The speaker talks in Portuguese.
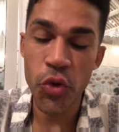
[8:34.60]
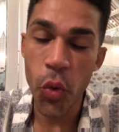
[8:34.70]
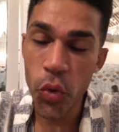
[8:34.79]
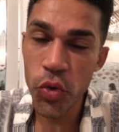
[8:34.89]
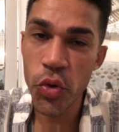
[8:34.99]

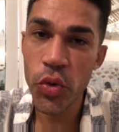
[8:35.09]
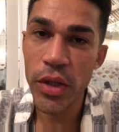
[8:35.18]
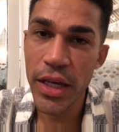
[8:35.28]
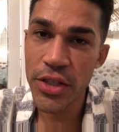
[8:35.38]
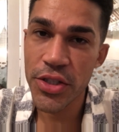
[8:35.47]
tudo
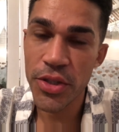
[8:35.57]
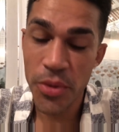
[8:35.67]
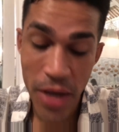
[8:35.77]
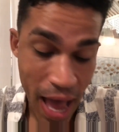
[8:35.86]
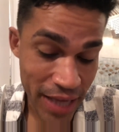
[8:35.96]
neste
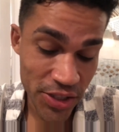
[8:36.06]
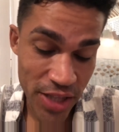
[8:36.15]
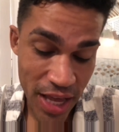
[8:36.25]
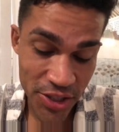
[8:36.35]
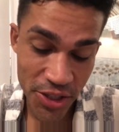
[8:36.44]
lugar
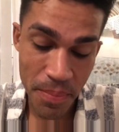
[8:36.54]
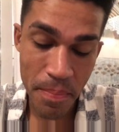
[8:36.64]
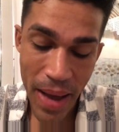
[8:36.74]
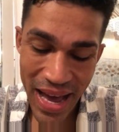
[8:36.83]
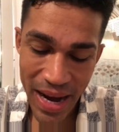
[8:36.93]
está de
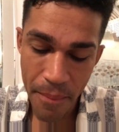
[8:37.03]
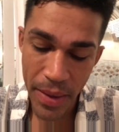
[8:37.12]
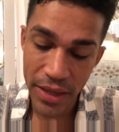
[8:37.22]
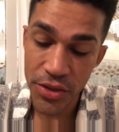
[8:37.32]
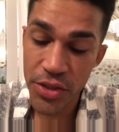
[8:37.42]

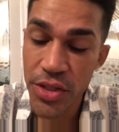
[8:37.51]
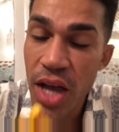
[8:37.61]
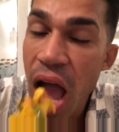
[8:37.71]
parabéns.